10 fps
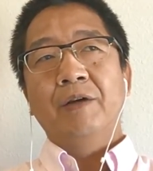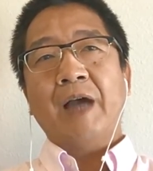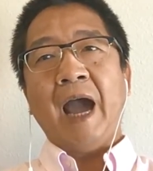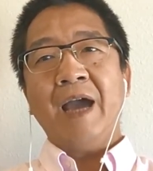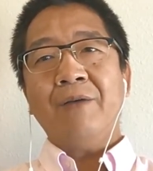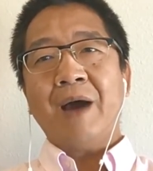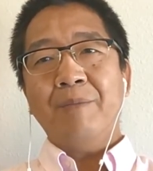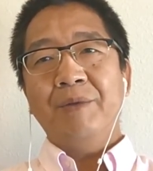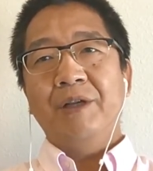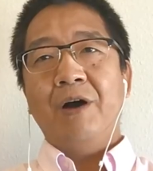开
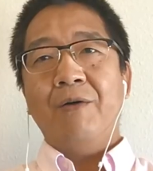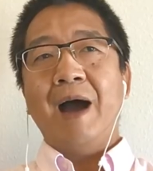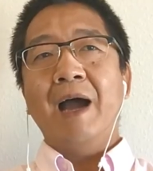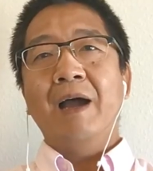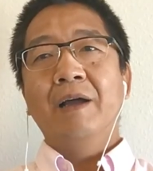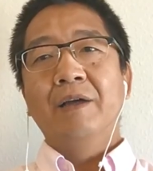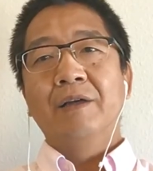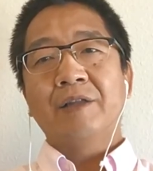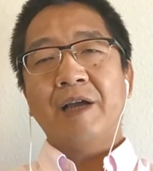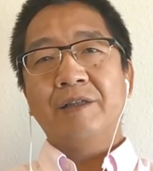发比较晚，
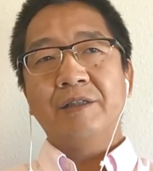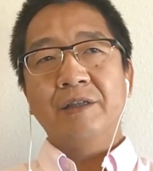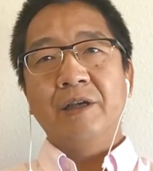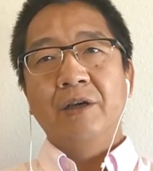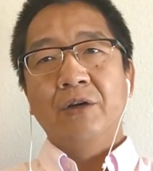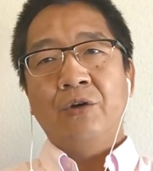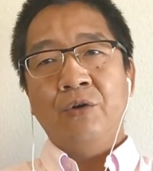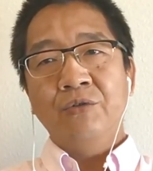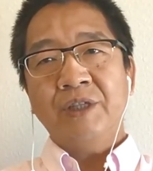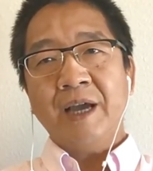但是
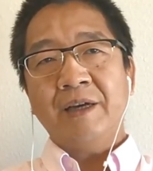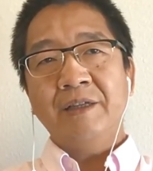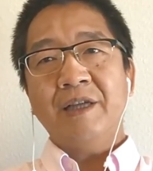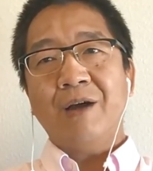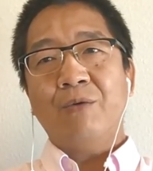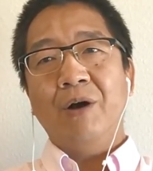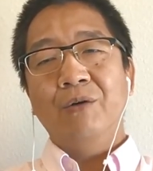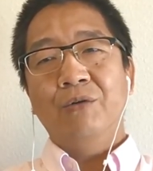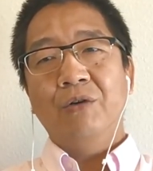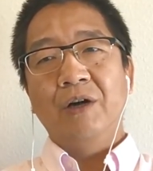空间更加广
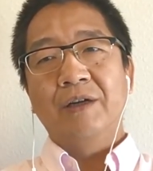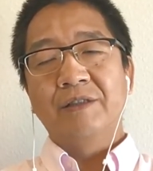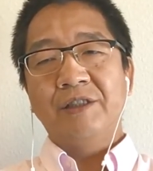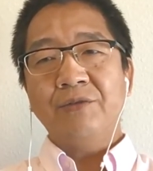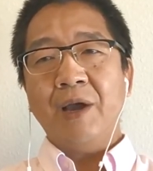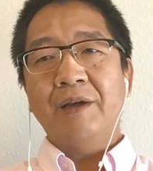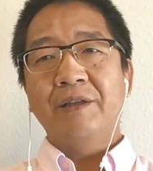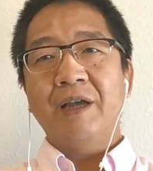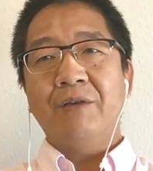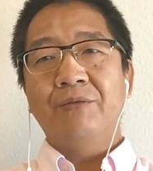阔，资源更
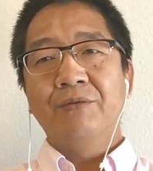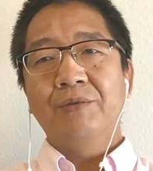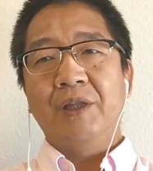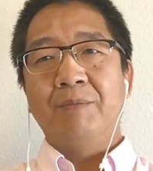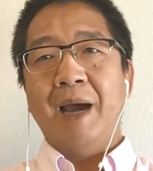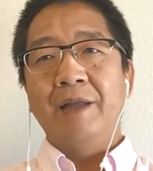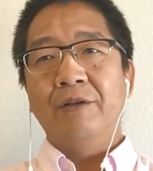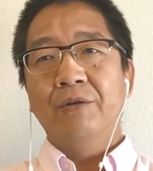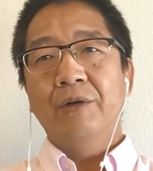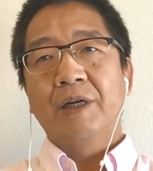加丰富的满
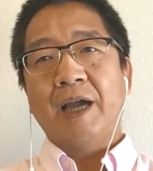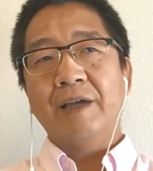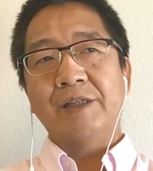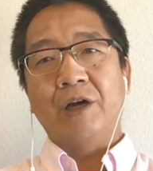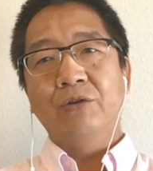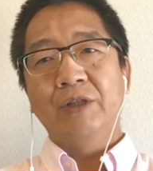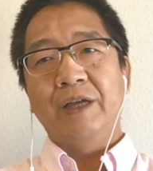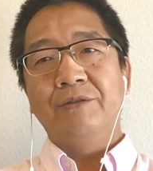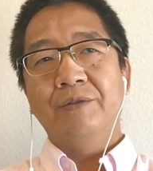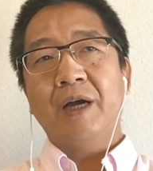洲开始后来
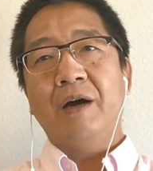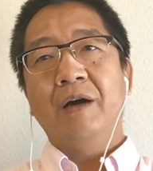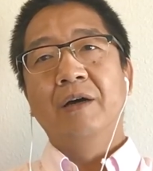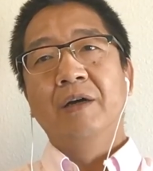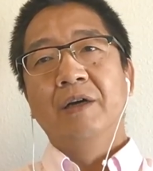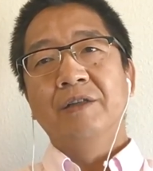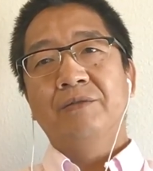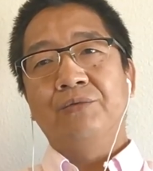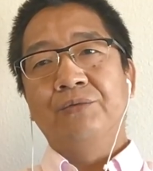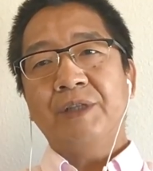居上。
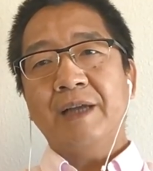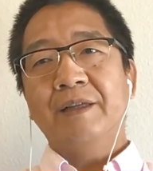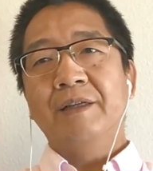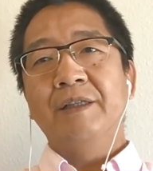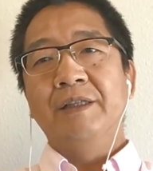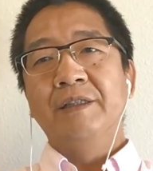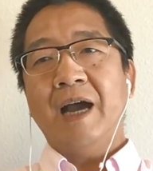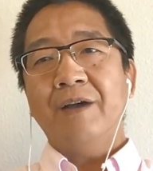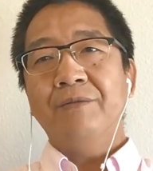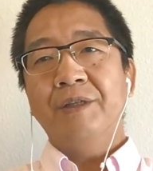逐渐地凌
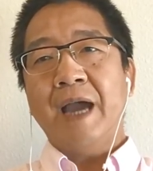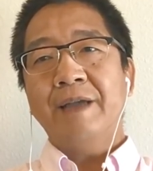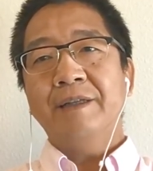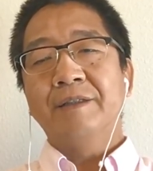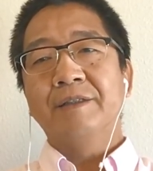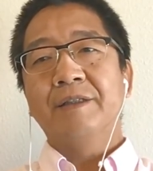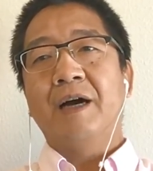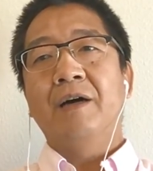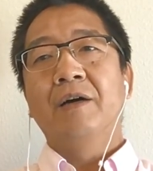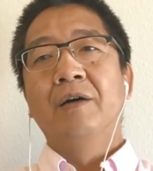驾于燕人之
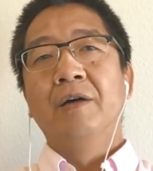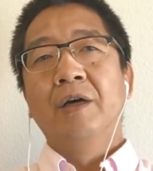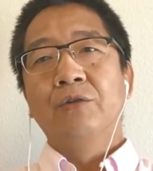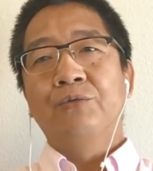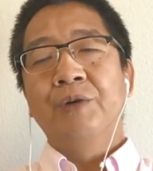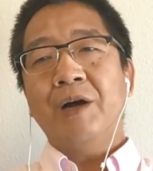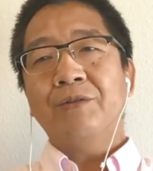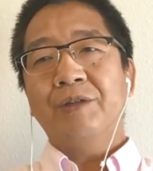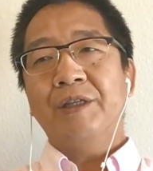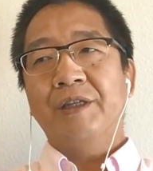上，主要
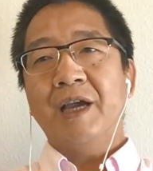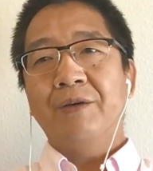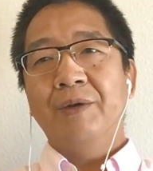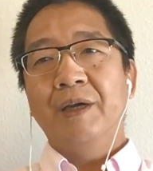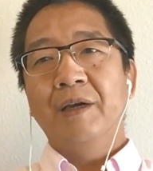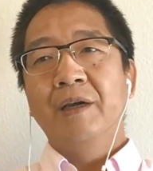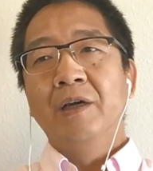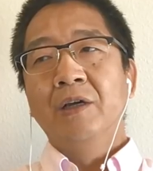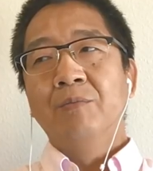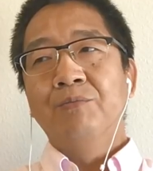就体现为
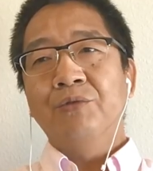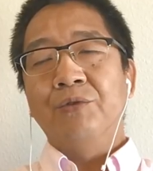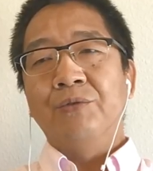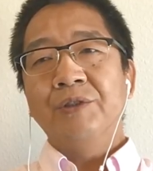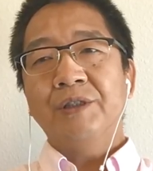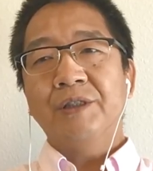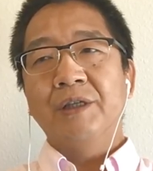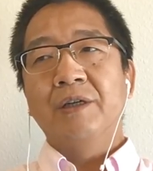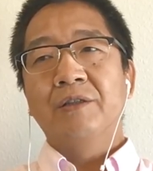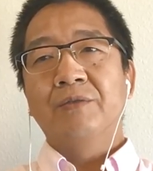慕容氏
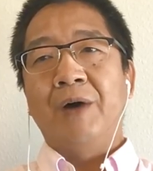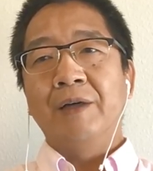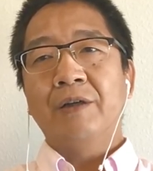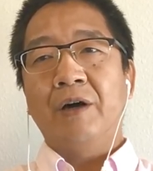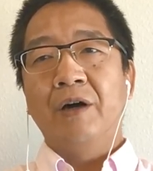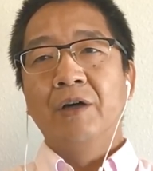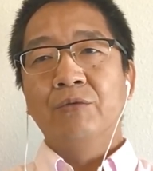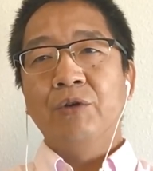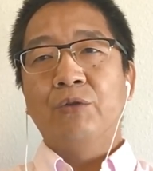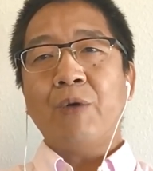王朝
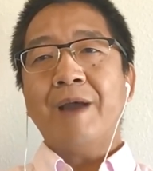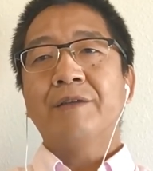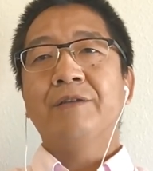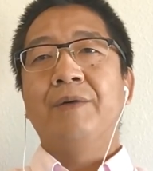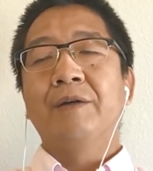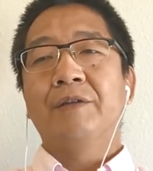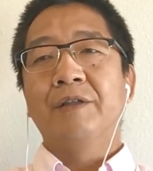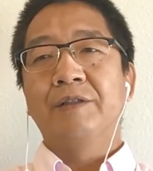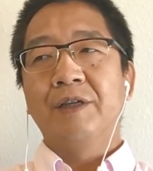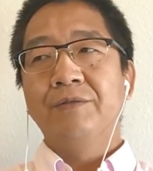对段氏王朝的
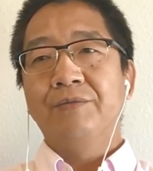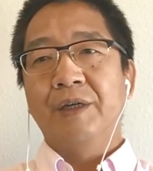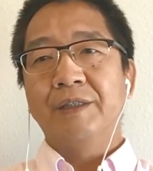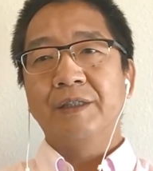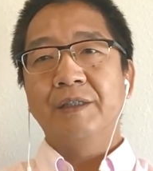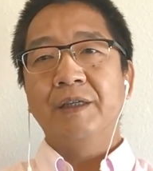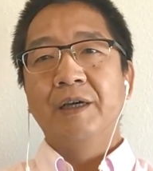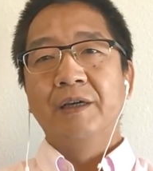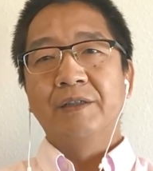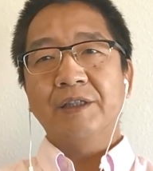征服和胜利。
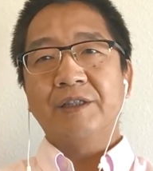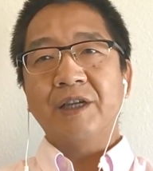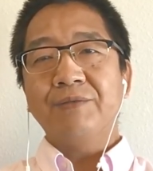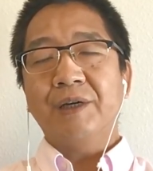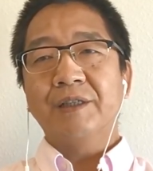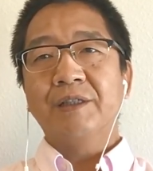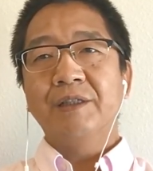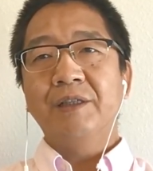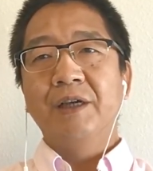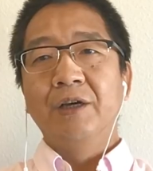这是征服和胜
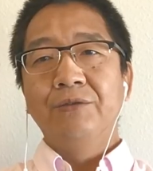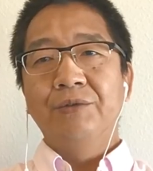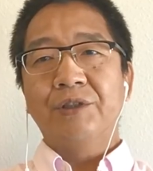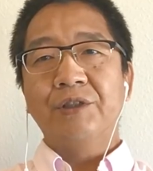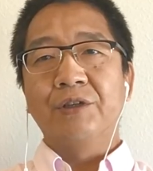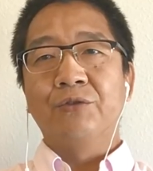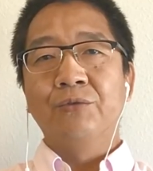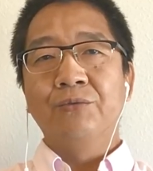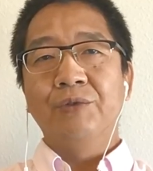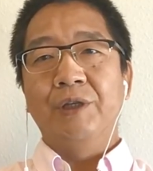利，预示
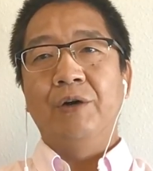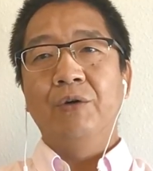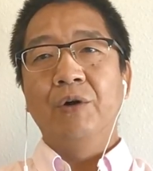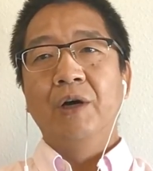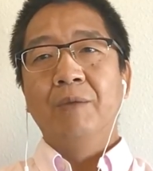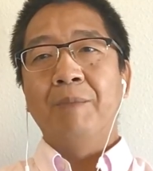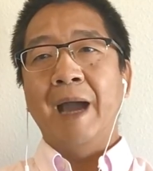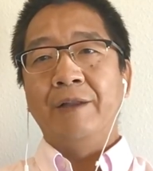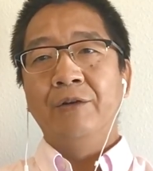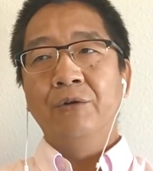中古以后
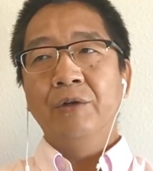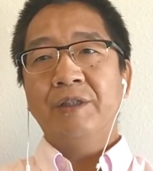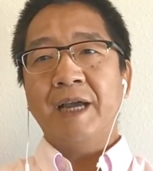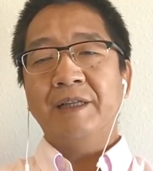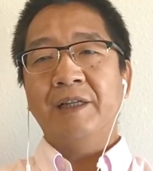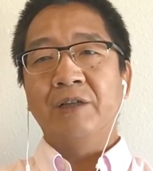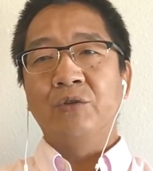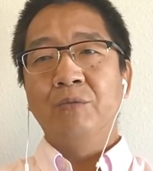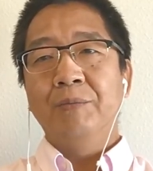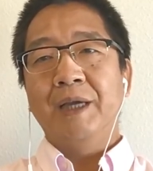满洲渐渐在
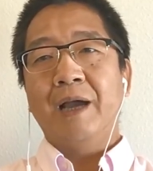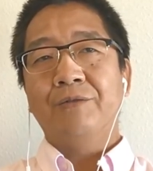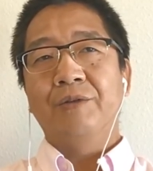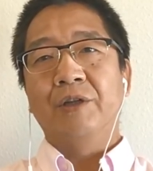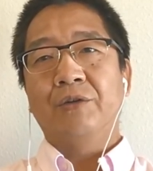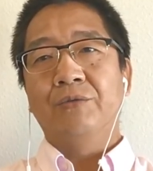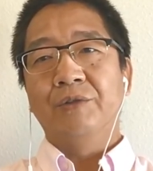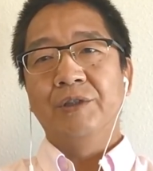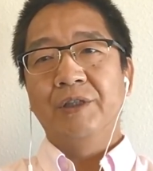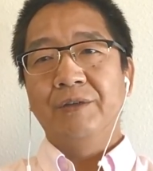东北亚取得统
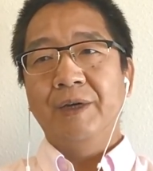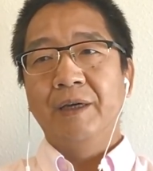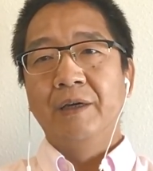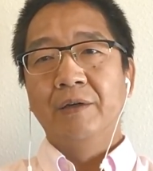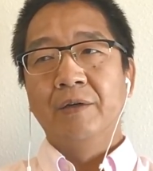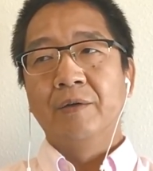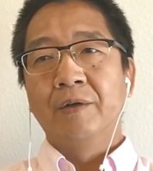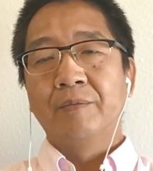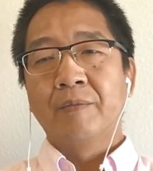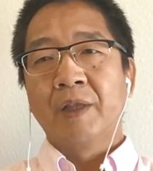治地位。
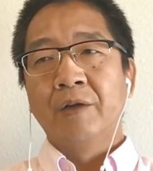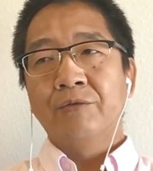最